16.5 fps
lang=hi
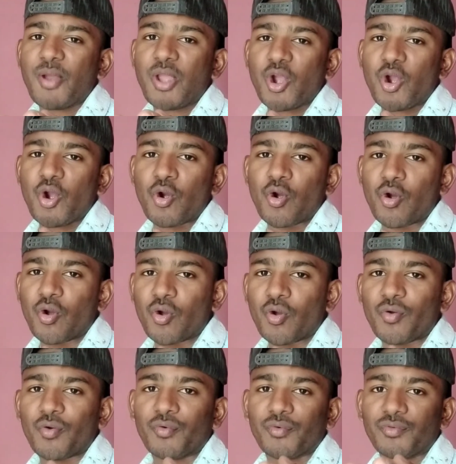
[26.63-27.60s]
अबे ओ
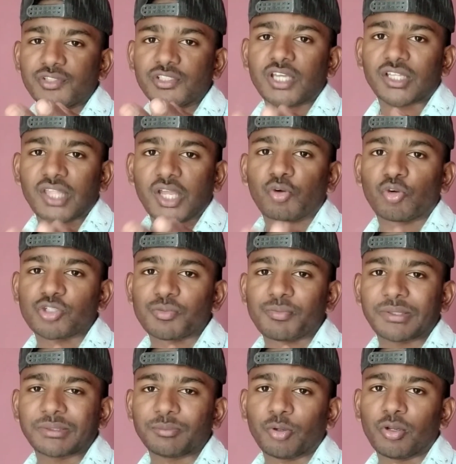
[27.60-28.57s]
क्या बोला तूने ज्यादा
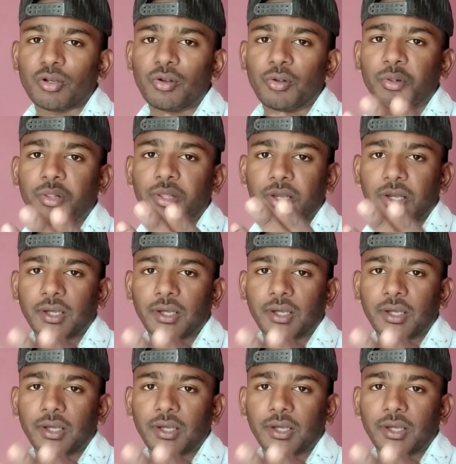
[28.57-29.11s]
कुछ मत बोल